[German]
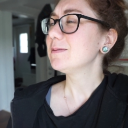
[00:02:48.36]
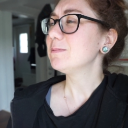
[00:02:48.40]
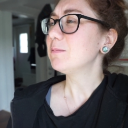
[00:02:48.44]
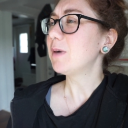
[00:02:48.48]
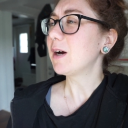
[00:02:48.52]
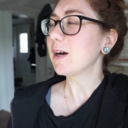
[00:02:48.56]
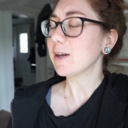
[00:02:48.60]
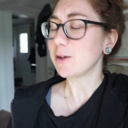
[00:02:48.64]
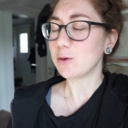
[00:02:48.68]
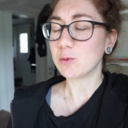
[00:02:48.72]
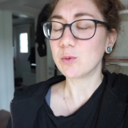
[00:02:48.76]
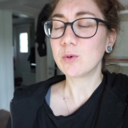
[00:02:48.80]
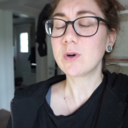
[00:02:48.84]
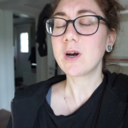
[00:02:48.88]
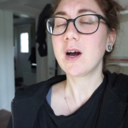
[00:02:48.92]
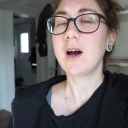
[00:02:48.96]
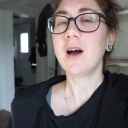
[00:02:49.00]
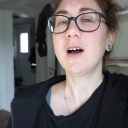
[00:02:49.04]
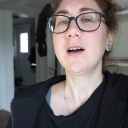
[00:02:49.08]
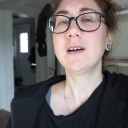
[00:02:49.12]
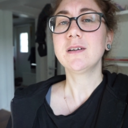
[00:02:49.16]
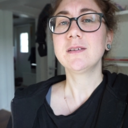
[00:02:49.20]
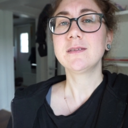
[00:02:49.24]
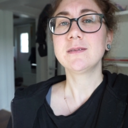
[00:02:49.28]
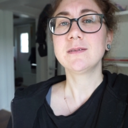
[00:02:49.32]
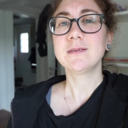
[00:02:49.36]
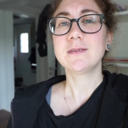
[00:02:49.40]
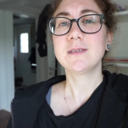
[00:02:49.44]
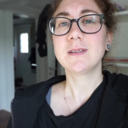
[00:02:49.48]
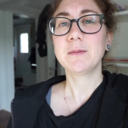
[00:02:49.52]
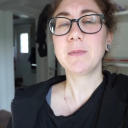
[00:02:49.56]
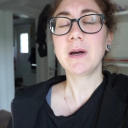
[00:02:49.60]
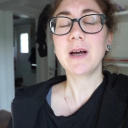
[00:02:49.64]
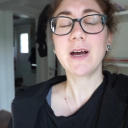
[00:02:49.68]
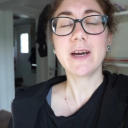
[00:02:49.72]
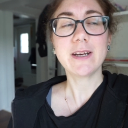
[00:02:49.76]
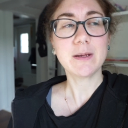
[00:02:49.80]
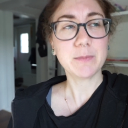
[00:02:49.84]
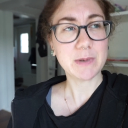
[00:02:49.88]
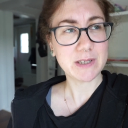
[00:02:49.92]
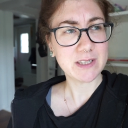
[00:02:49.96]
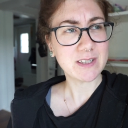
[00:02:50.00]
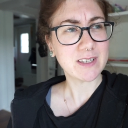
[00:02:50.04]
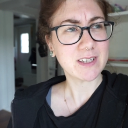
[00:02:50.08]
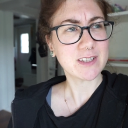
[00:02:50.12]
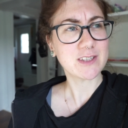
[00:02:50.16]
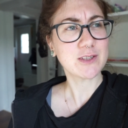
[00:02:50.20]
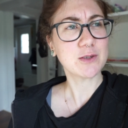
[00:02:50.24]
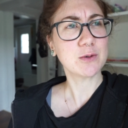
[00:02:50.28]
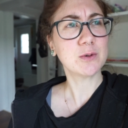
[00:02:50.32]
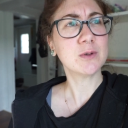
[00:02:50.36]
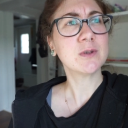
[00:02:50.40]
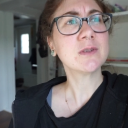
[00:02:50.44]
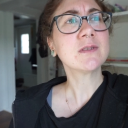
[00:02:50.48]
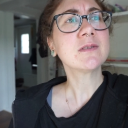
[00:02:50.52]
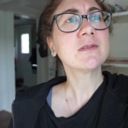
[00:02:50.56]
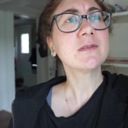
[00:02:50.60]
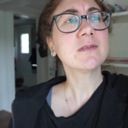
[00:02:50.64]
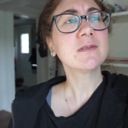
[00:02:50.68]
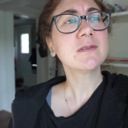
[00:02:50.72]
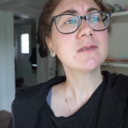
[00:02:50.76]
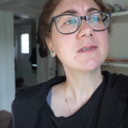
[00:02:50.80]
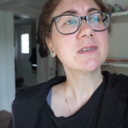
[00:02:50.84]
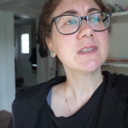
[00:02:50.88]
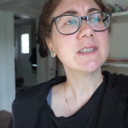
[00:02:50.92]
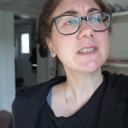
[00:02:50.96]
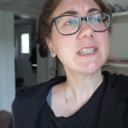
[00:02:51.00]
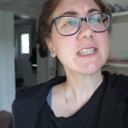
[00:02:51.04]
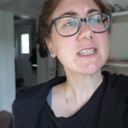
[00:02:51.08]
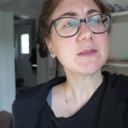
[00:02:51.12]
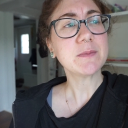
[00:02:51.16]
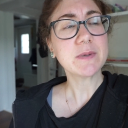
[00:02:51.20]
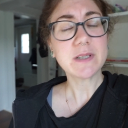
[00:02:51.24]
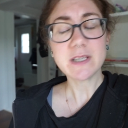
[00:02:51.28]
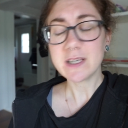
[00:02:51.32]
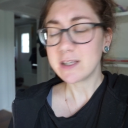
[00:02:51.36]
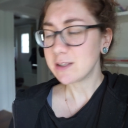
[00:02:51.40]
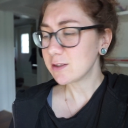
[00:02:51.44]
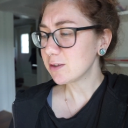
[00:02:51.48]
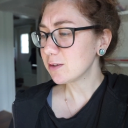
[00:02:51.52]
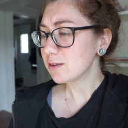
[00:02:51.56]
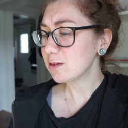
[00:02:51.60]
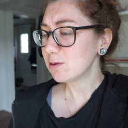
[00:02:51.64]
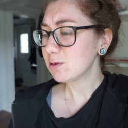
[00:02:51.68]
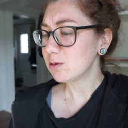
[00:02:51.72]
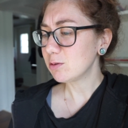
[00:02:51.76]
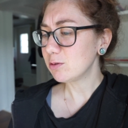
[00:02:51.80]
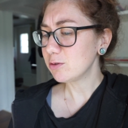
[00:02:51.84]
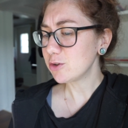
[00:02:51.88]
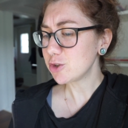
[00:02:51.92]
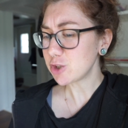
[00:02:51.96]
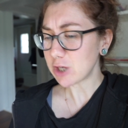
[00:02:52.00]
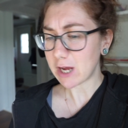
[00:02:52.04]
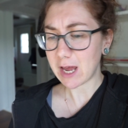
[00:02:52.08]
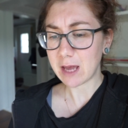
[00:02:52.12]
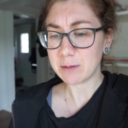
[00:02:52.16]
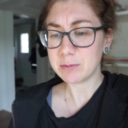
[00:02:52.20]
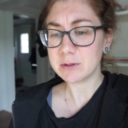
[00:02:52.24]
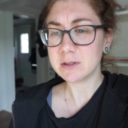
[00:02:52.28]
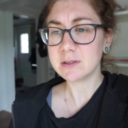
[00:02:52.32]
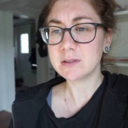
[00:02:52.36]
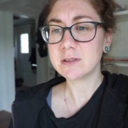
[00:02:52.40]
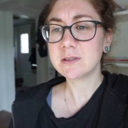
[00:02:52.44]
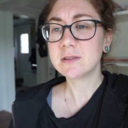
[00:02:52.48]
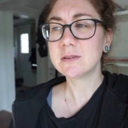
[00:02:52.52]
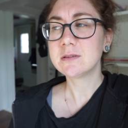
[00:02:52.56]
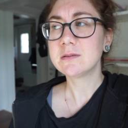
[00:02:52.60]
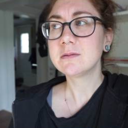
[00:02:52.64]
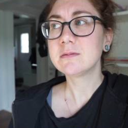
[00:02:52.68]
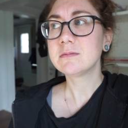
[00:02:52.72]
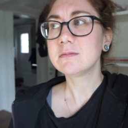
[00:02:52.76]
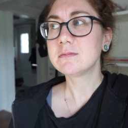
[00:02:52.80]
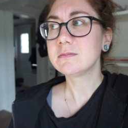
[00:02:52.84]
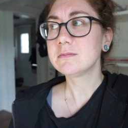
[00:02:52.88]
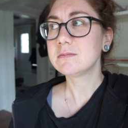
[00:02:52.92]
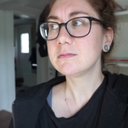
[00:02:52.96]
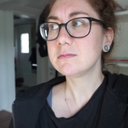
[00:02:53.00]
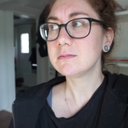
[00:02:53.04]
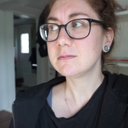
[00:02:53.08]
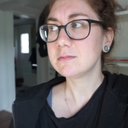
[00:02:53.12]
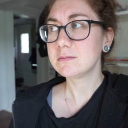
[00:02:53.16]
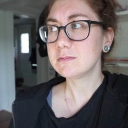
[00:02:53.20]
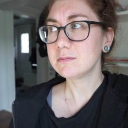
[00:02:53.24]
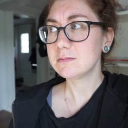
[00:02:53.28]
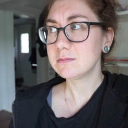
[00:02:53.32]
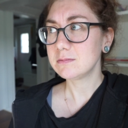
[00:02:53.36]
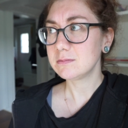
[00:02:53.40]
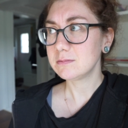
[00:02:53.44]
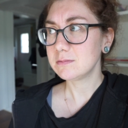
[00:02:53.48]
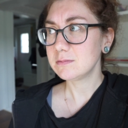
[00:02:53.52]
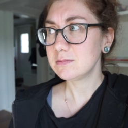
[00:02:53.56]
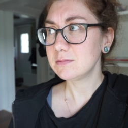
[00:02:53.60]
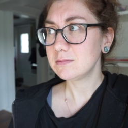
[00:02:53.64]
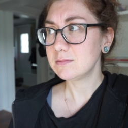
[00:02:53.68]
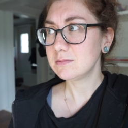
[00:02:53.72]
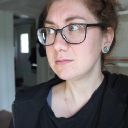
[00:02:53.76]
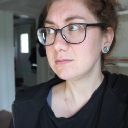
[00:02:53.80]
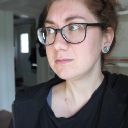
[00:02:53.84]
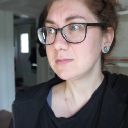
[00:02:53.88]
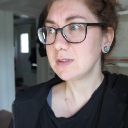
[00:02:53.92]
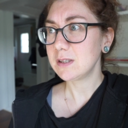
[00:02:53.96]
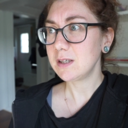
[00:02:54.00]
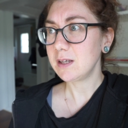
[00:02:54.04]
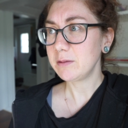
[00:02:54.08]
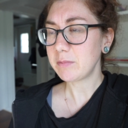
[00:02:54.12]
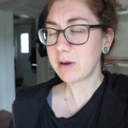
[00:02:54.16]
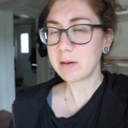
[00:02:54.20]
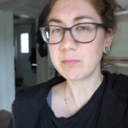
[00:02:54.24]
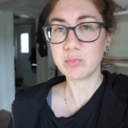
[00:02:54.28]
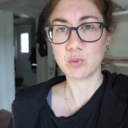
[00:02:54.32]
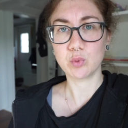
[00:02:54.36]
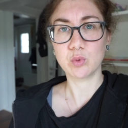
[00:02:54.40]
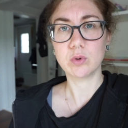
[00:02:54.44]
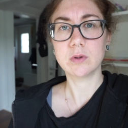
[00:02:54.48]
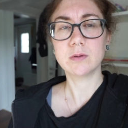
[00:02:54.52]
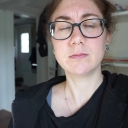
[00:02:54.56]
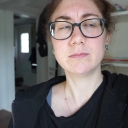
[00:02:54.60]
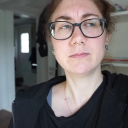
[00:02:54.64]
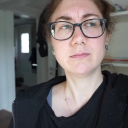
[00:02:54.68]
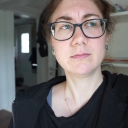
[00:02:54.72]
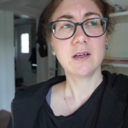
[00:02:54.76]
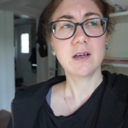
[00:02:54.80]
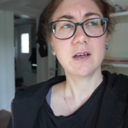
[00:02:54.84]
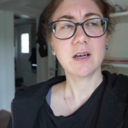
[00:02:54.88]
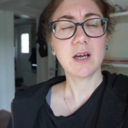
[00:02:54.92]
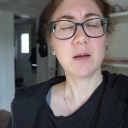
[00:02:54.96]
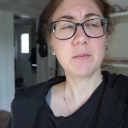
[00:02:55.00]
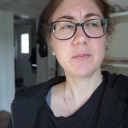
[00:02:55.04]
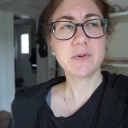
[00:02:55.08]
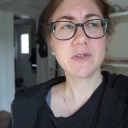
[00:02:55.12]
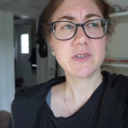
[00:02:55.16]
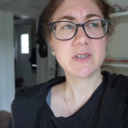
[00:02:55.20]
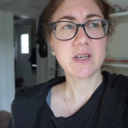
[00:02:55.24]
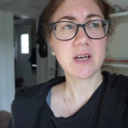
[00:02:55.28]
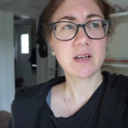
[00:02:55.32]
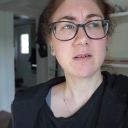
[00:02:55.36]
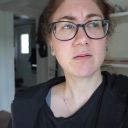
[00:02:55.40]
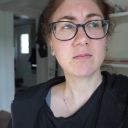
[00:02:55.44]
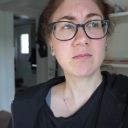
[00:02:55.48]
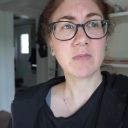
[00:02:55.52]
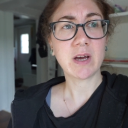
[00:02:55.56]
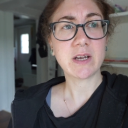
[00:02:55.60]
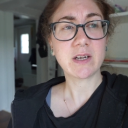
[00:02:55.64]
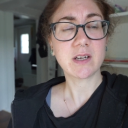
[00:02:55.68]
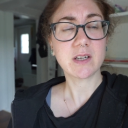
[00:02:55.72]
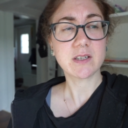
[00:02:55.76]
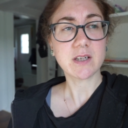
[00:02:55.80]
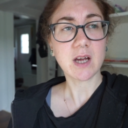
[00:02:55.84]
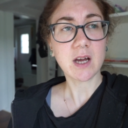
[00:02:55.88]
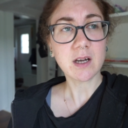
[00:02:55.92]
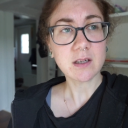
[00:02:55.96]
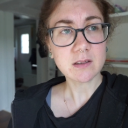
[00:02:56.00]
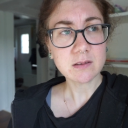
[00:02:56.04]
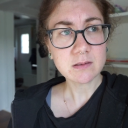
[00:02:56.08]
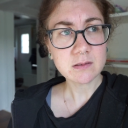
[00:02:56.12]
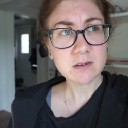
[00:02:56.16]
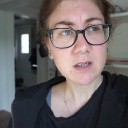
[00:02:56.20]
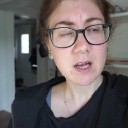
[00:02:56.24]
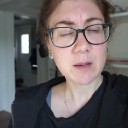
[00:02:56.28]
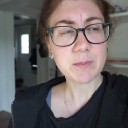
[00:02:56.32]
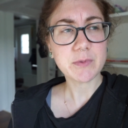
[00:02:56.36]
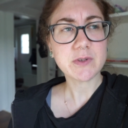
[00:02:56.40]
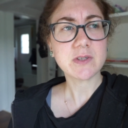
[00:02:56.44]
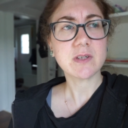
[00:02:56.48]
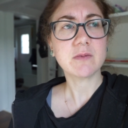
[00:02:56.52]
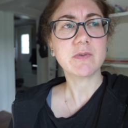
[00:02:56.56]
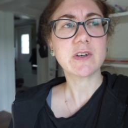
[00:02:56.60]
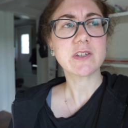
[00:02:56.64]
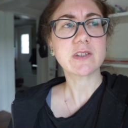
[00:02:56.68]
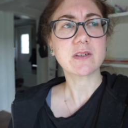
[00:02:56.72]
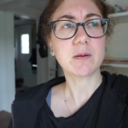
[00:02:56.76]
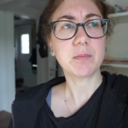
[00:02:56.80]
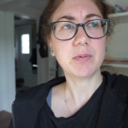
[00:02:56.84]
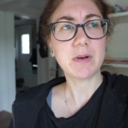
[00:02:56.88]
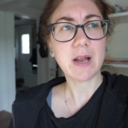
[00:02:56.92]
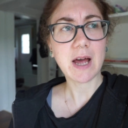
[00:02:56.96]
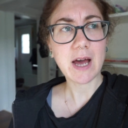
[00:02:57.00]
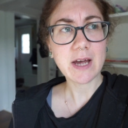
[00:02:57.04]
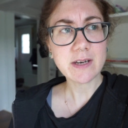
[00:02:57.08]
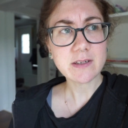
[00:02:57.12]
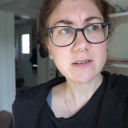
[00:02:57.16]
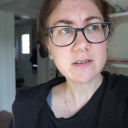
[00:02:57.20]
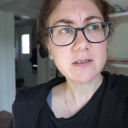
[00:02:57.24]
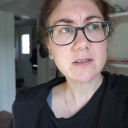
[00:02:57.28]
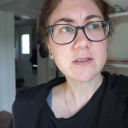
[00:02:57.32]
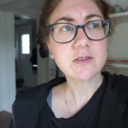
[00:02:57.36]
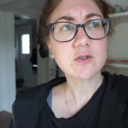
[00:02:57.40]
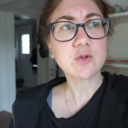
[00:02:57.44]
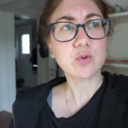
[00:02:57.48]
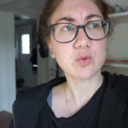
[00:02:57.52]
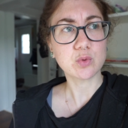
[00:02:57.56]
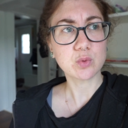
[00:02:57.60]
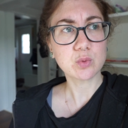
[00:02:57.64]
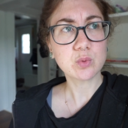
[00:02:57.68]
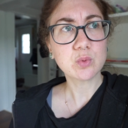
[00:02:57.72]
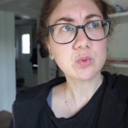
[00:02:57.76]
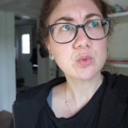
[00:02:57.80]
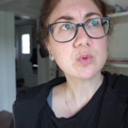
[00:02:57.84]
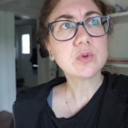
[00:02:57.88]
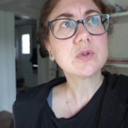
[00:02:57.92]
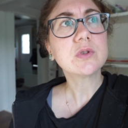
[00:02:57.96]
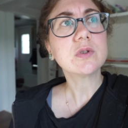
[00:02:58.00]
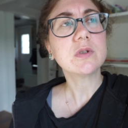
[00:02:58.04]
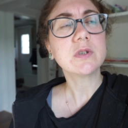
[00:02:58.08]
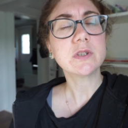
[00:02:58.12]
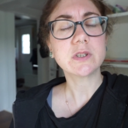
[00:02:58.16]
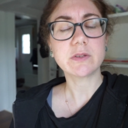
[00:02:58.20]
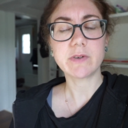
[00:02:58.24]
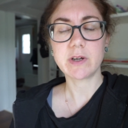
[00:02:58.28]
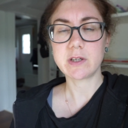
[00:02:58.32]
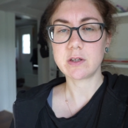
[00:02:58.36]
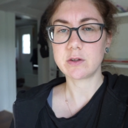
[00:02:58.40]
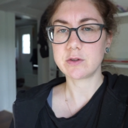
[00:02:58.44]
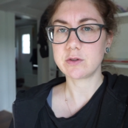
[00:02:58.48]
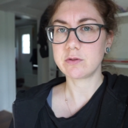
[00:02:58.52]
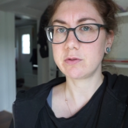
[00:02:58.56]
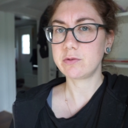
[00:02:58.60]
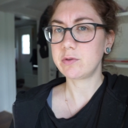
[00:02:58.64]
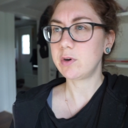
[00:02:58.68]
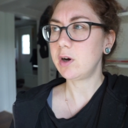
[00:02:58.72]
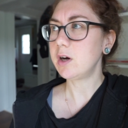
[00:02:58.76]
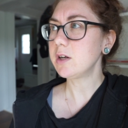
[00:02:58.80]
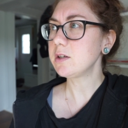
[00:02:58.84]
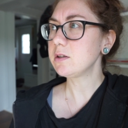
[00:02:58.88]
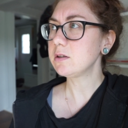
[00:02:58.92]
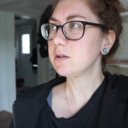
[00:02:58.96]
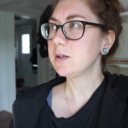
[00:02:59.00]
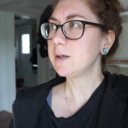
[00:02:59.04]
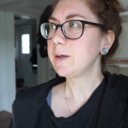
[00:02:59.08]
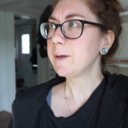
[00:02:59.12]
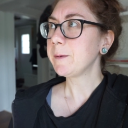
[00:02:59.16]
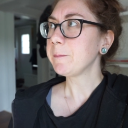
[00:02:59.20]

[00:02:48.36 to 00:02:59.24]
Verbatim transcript: mache Yoga, mache eine Meditation, setze mich hin und schreibe in mein Buch ein bisschen meine Gedanken, ein bisschen was geplant ist, To-Dos und so weiter und so fort.